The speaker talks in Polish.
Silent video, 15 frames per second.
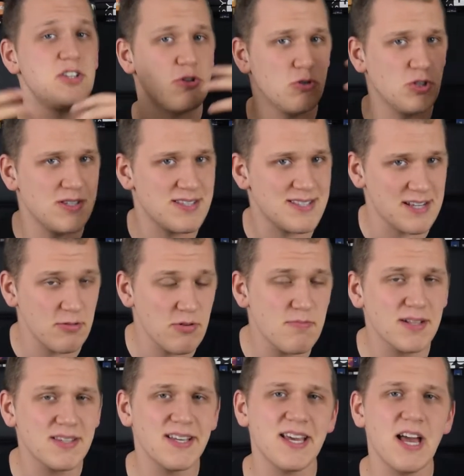się oni z całym
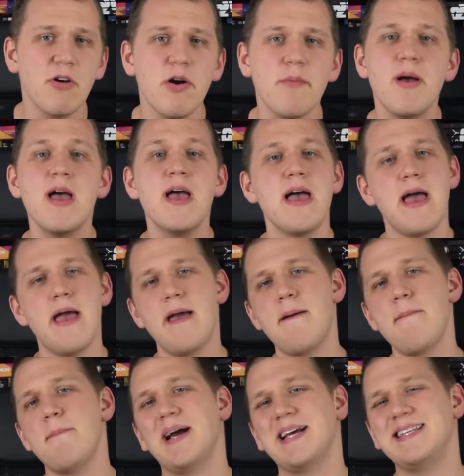materiałem e,
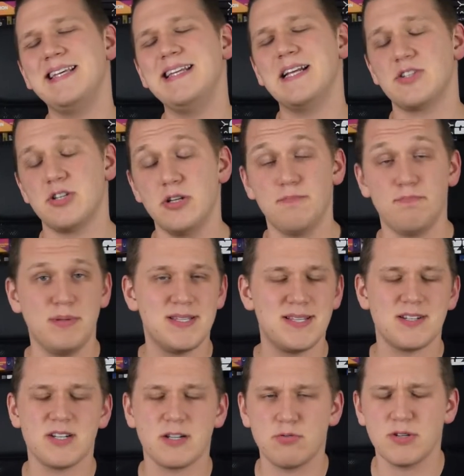Martina, czyli
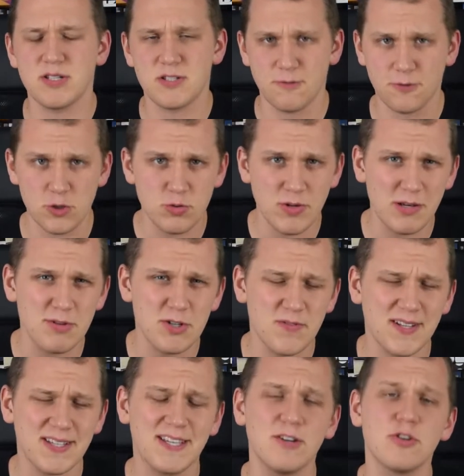pisarza, który stworzył jakby
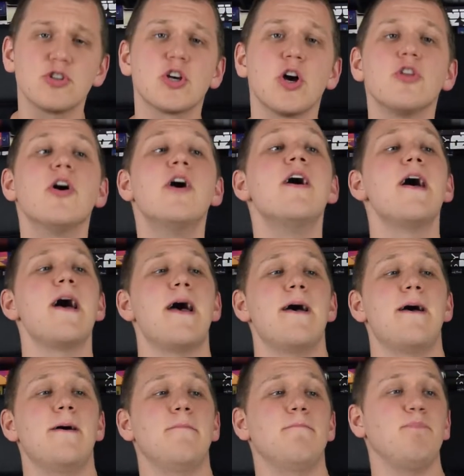świat Grotron, e,
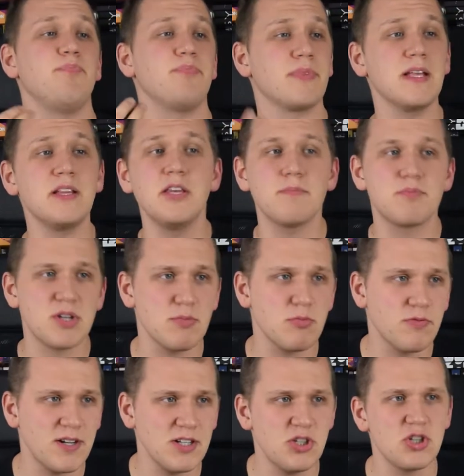nie
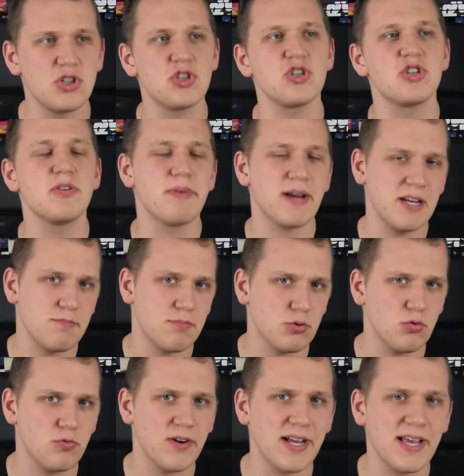przejmowali się, czy też nie brali
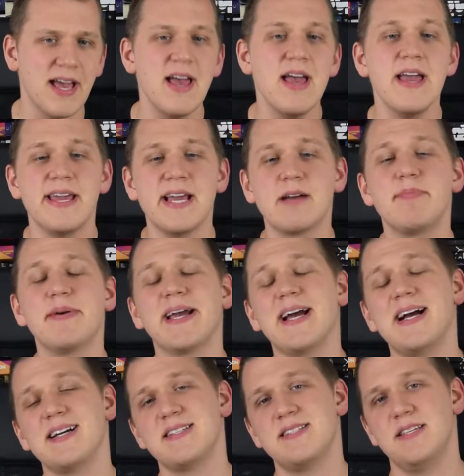pod uwagę jakby
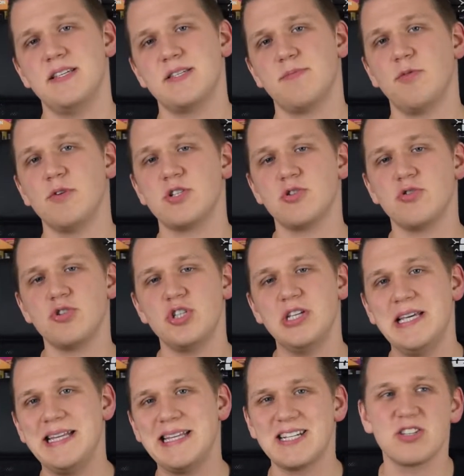reakcji
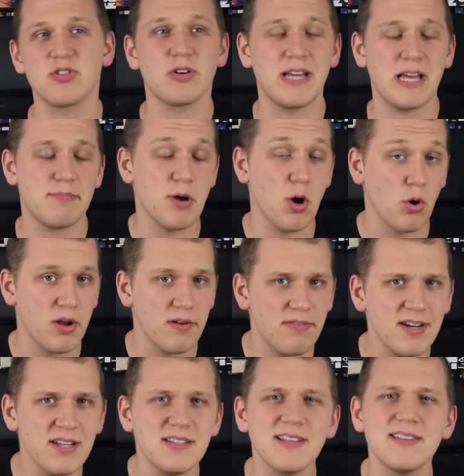społeczności i też trochę jakby
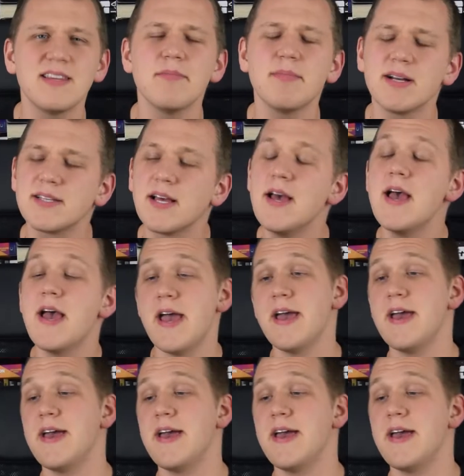olewali ten temat, e,